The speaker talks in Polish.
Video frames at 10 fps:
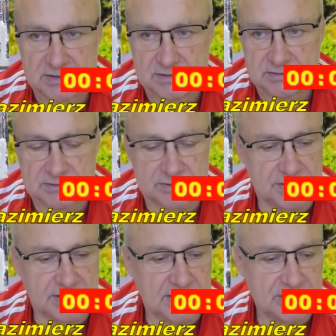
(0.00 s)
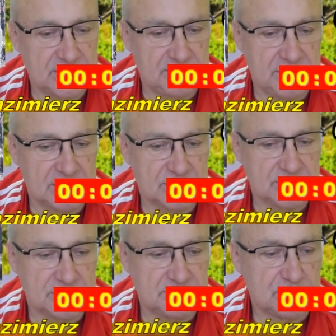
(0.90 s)
To nie nasza wina, że on zbił
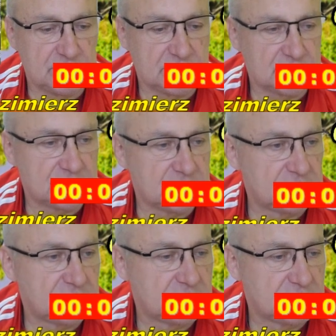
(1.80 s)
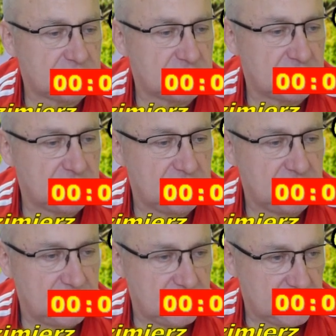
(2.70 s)
na G6.
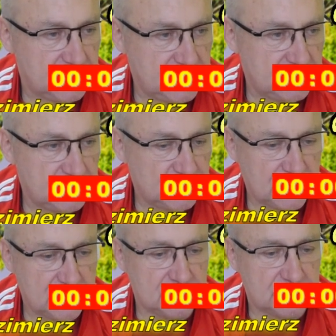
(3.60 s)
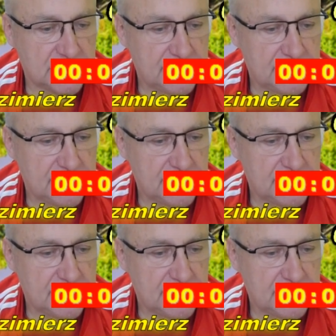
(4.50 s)
Dajemy szachutka.